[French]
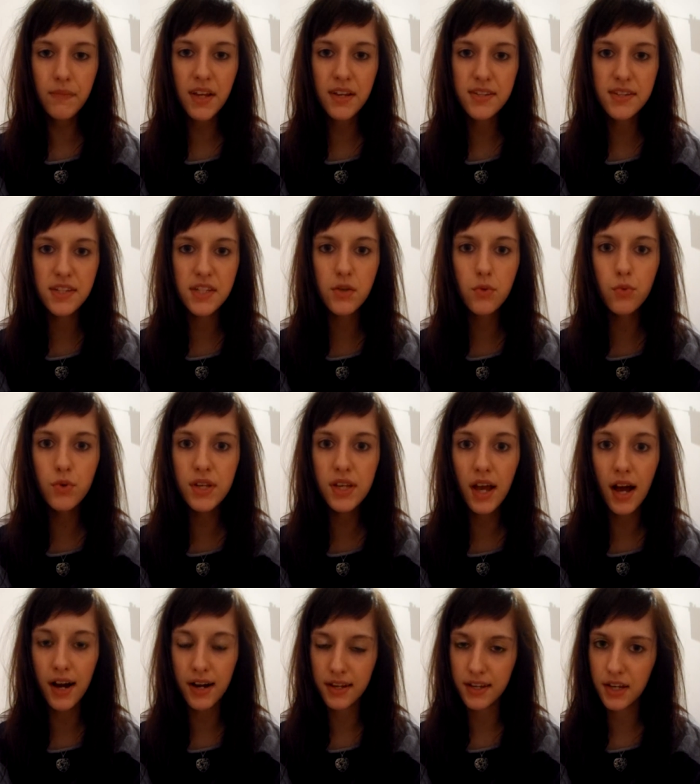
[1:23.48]
Si oui,
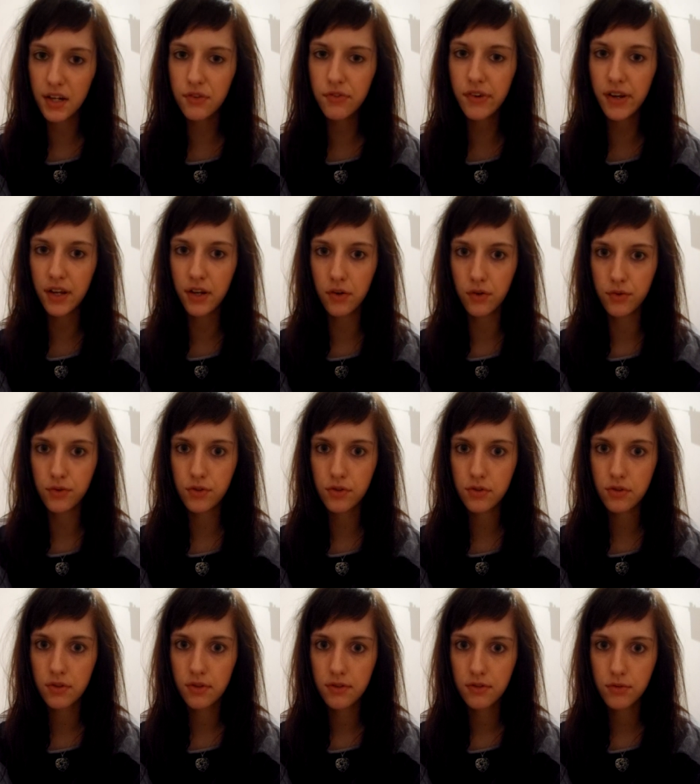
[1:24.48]
à quelle
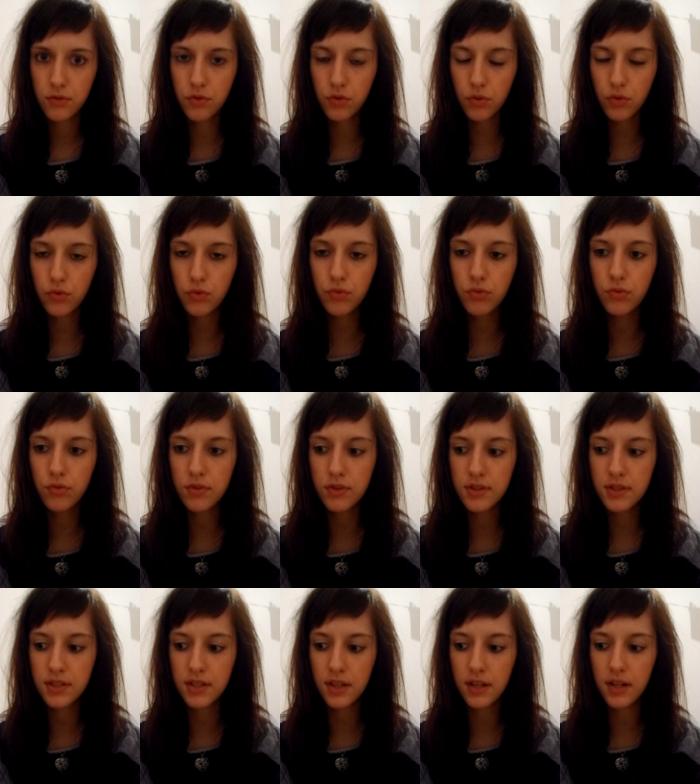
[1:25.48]
fréquence Surtout,
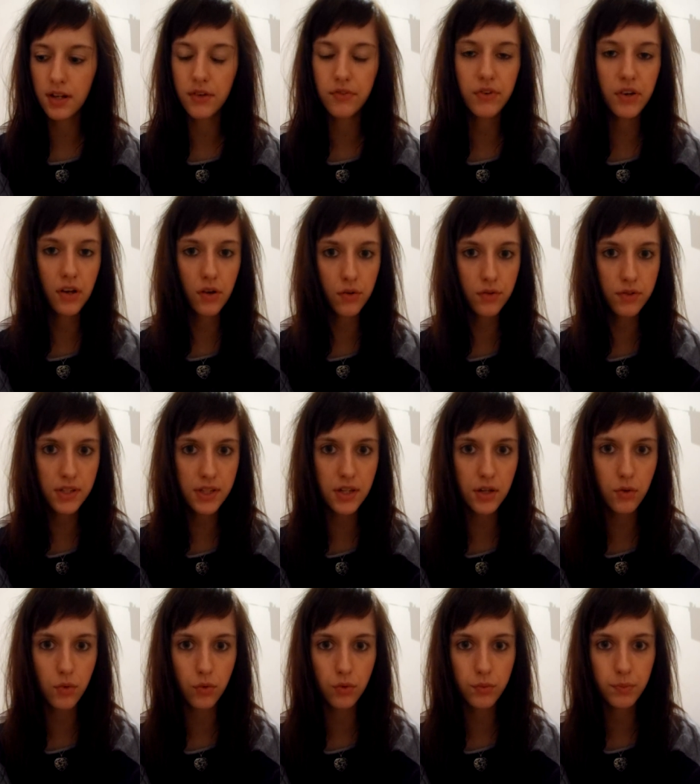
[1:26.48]
c'est la fréquence qui
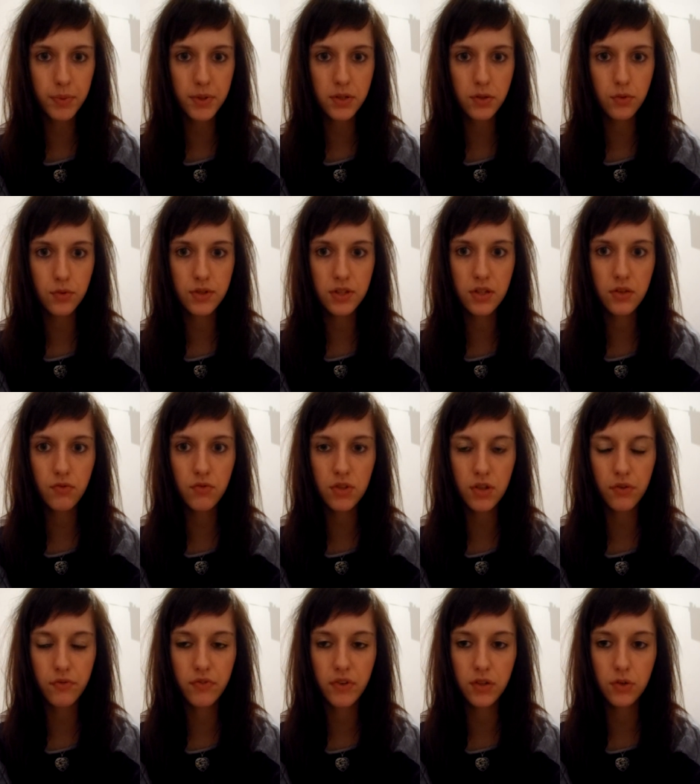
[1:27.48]
compte parce que si vous
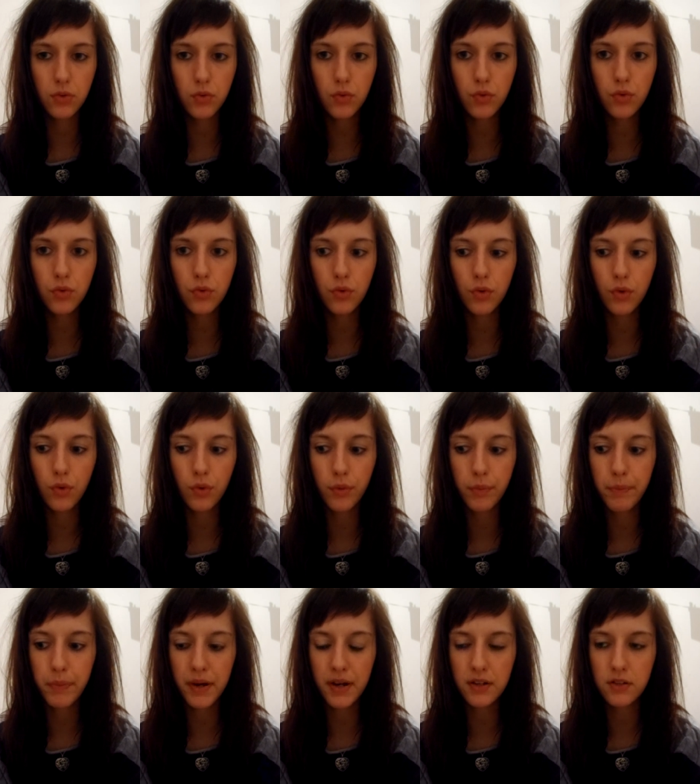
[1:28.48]
en faites une, euh,
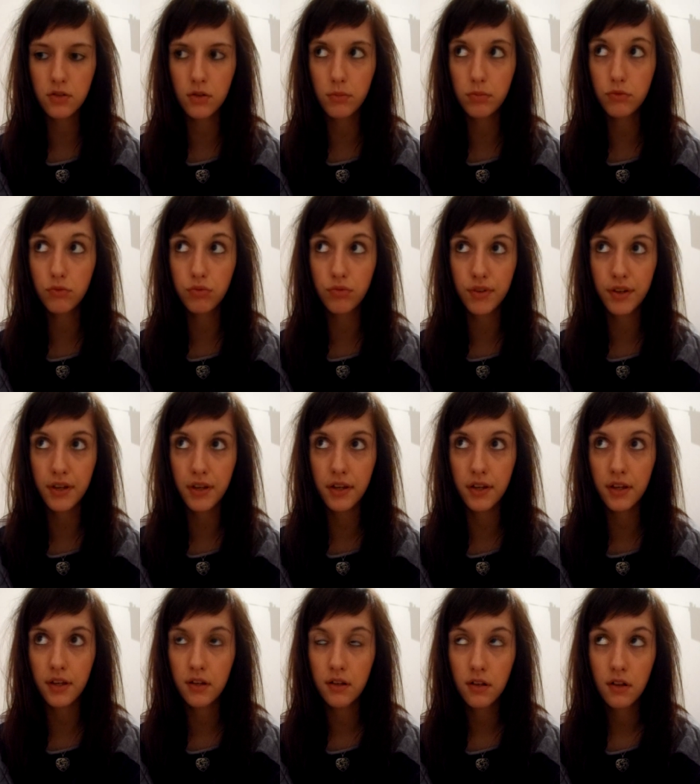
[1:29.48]
par exemple, tous
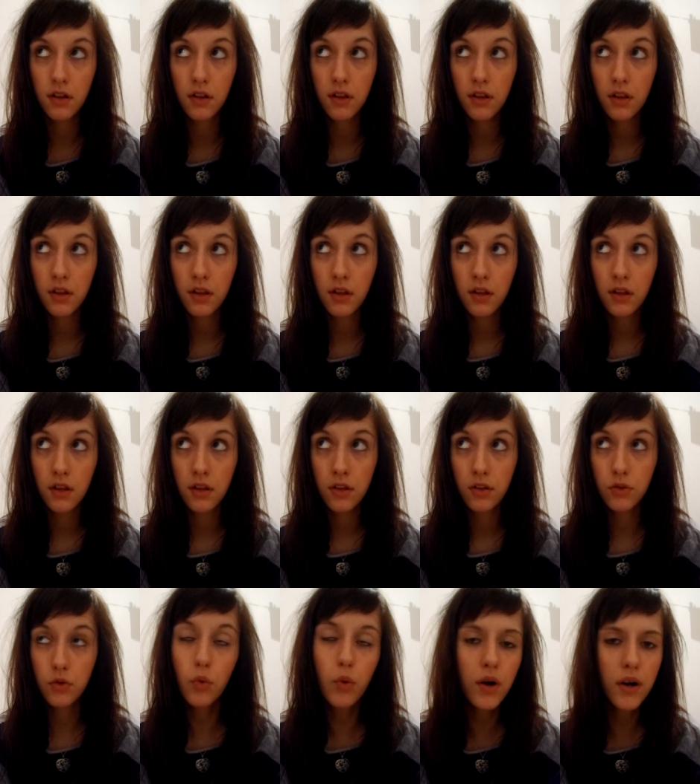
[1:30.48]
les
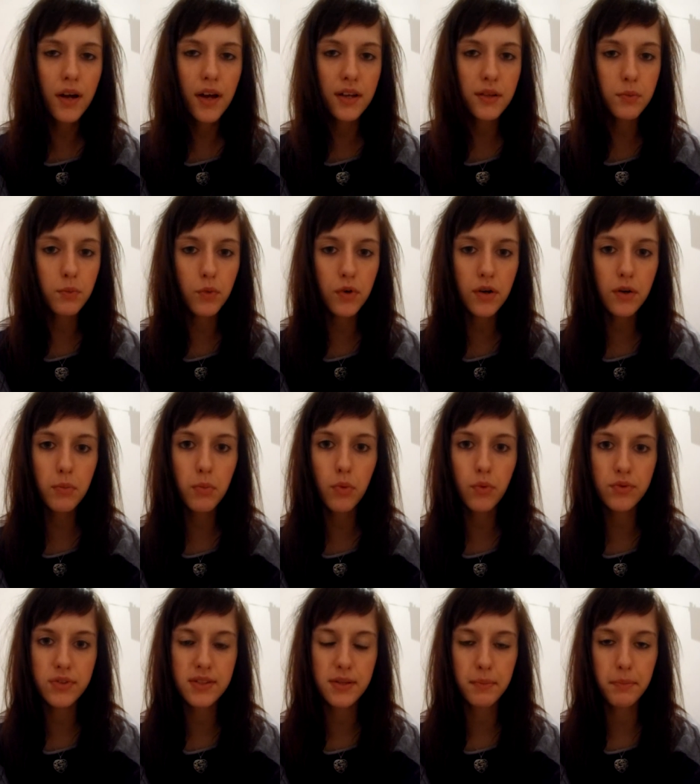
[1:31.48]
3-4 mois,
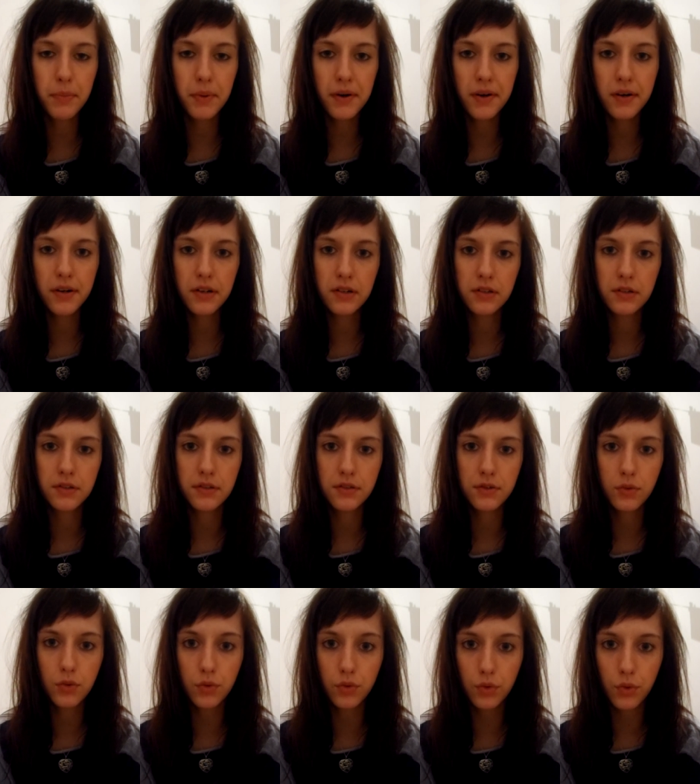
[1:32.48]
bon, c'est pas euh,
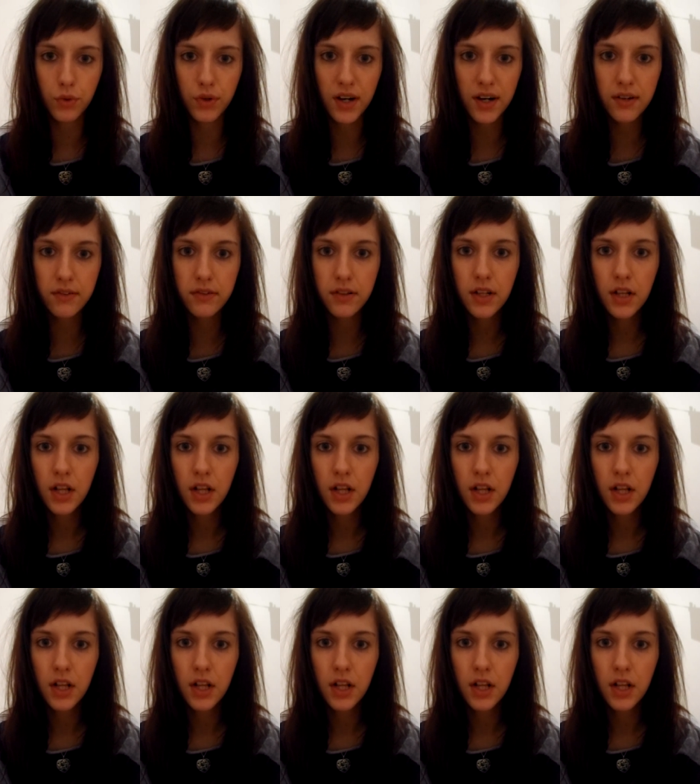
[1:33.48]
trop trop grave.